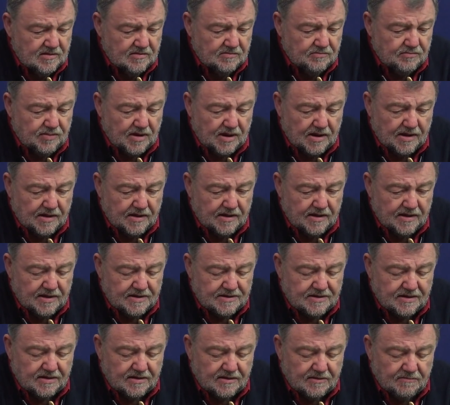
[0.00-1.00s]
Bei
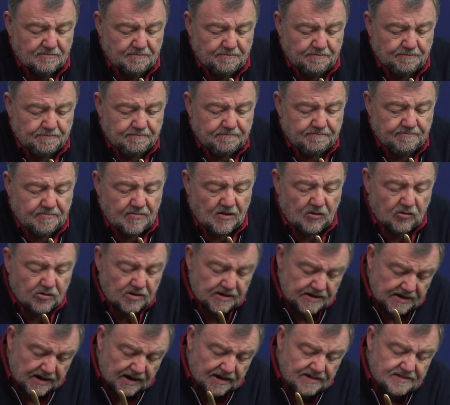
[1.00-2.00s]
dem
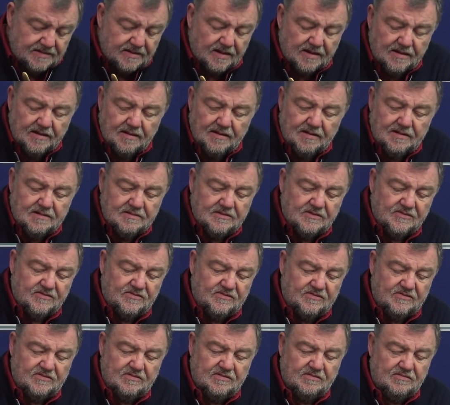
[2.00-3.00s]
Originalteil,
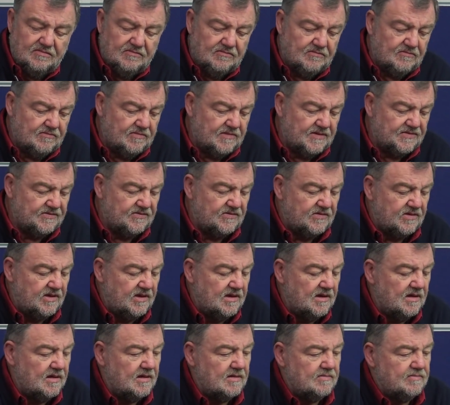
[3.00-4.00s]
das was ich
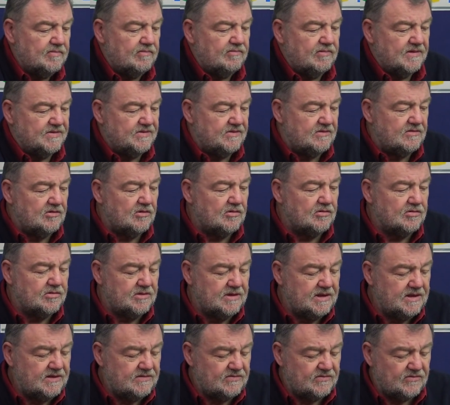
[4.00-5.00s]
hier habe, was ich noch
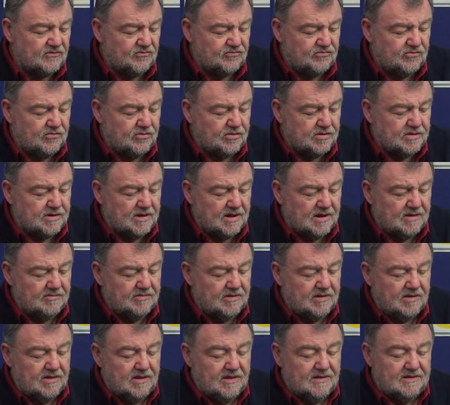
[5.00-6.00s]
nicht zerstört
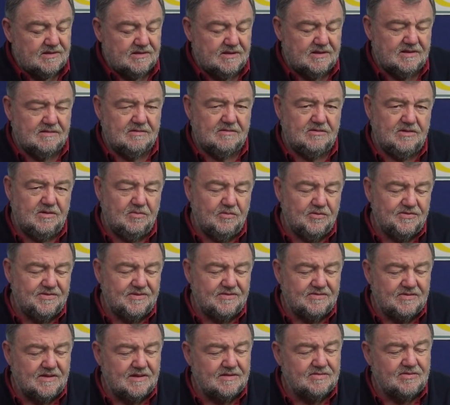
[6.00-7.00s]
habe. Ne, ich muss
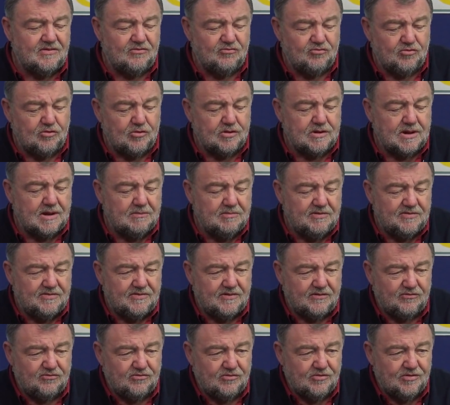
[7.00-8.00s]
ja sagen, zerstört habe ich es
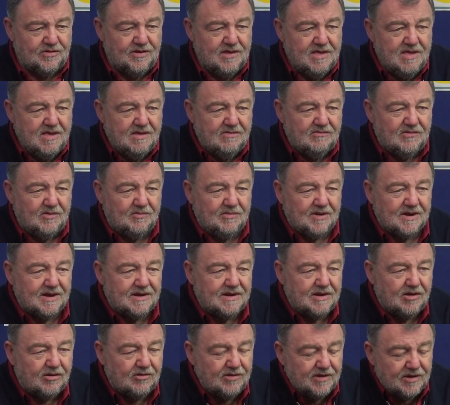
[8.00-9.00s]
ja schon. Wenn man
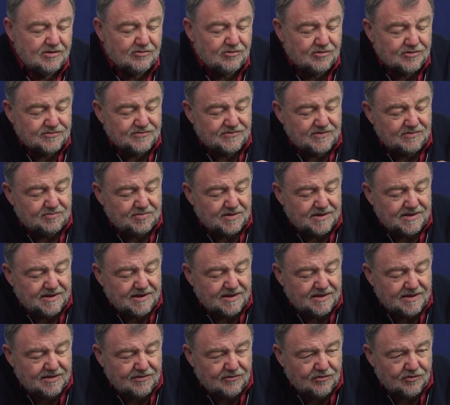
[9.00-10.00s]
genau hinguckt, sieht man ja
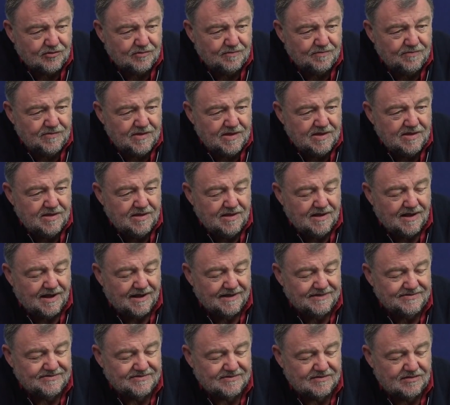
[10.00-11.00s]
hier oben
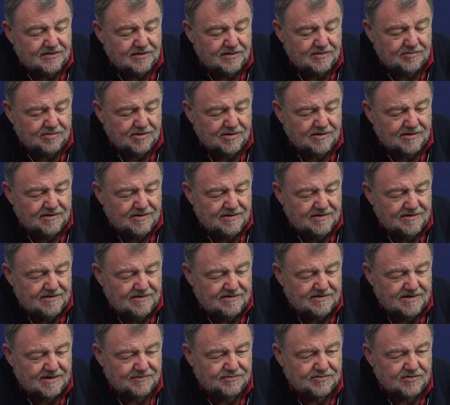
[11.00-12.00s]
Heißkleber.
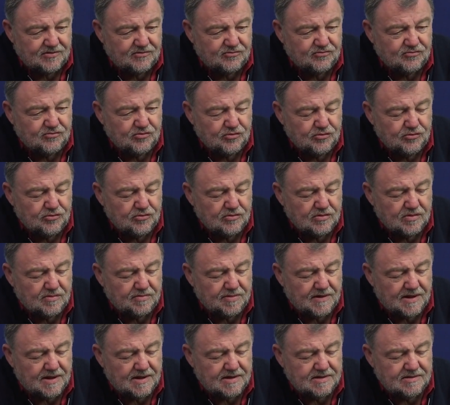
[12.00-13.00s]
Ich habe es ins Studio
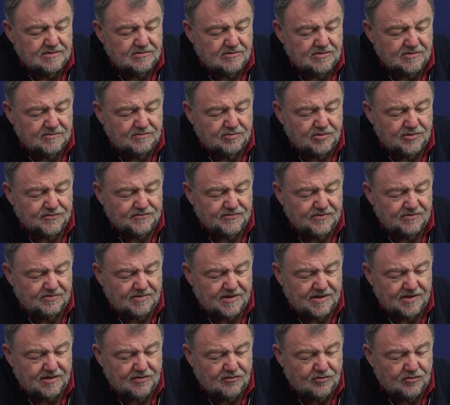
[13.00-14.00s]
gebracht und plötzlich
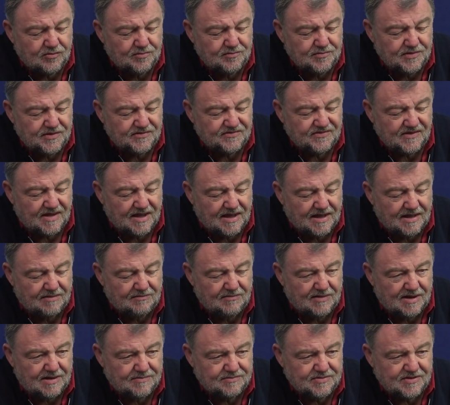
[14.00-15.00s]
war hier oben dieser
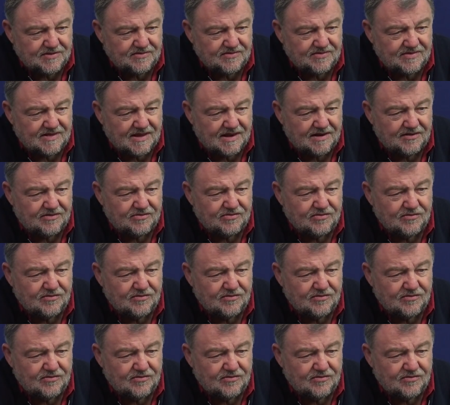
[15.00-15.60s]
Arm ab. Das ist alles